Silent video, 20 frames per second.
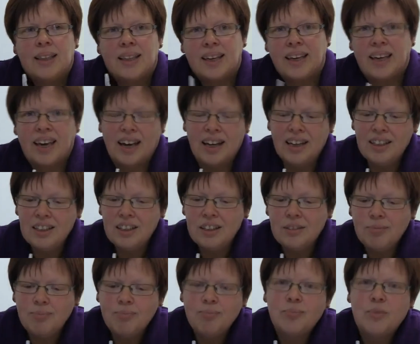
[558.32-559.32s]
Der Kern
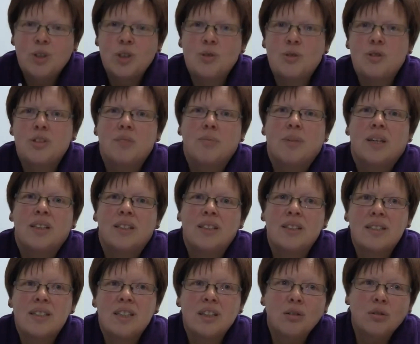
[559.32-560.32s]
der
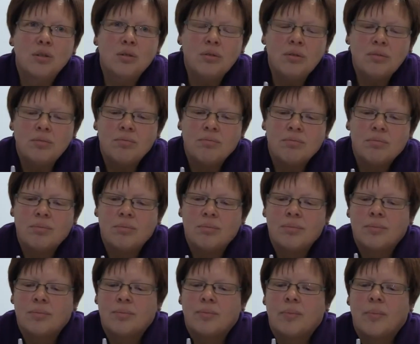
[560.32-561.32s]
Systematisierung
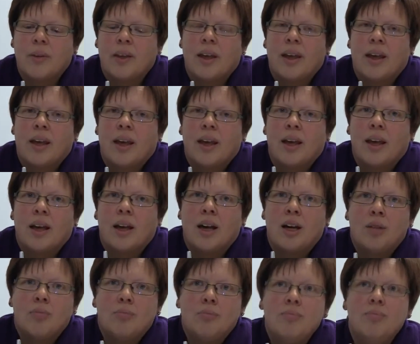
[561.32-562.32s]

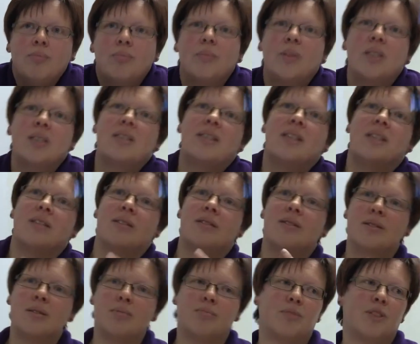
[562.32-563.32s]
ähm, ist
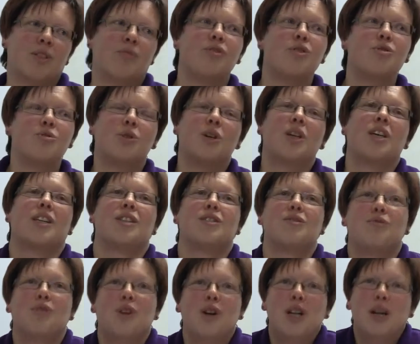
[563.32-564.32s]
jetzt, den versuche ich
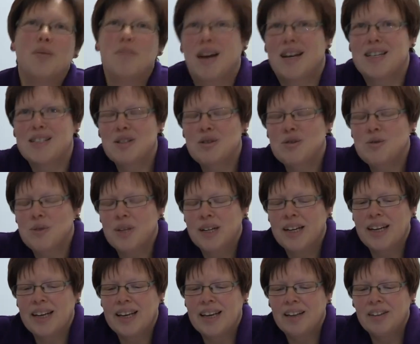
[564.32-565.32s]
jetzt folgendermaßen zu
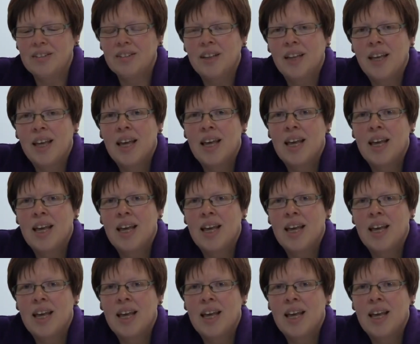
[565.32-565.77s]
erklären.